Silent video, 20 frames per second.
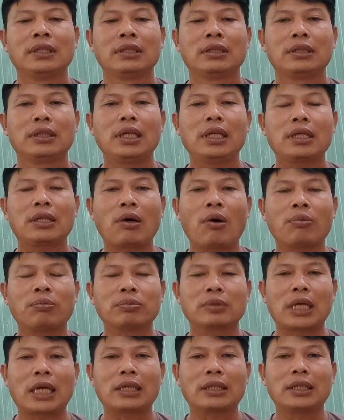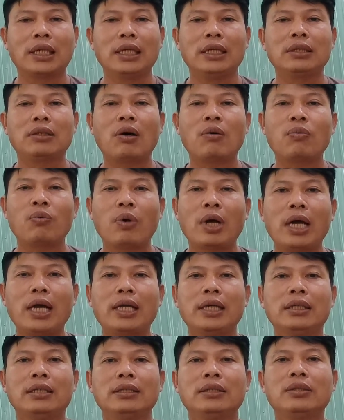Đi cùng thành thị thôn quê,
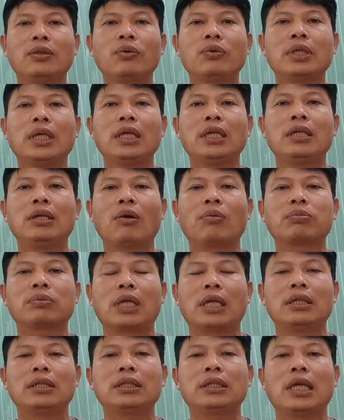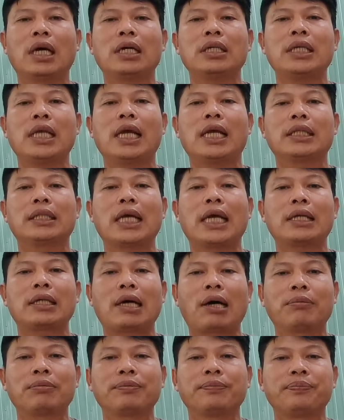chú đi lục tỉnh trở về tay
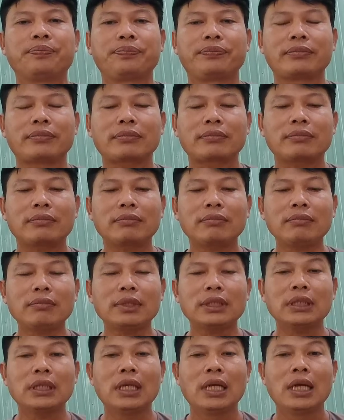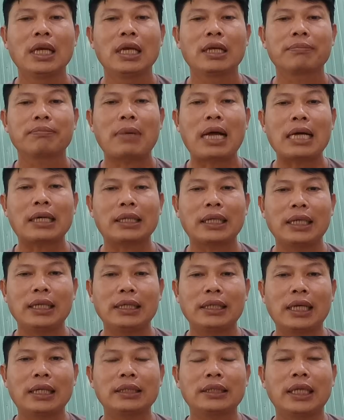không. Ba kỳ
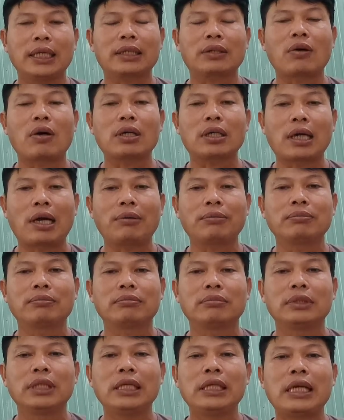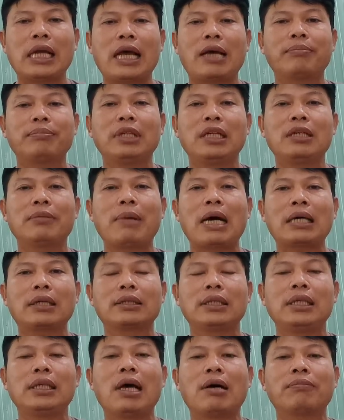anh thiệt có công, đi Nam đi Bắc đi
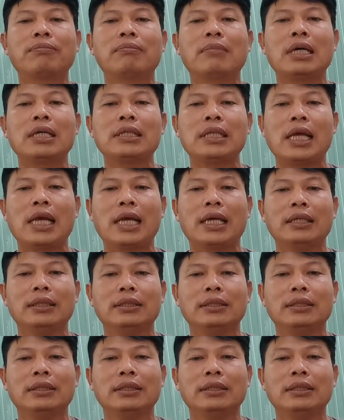Đông mới về.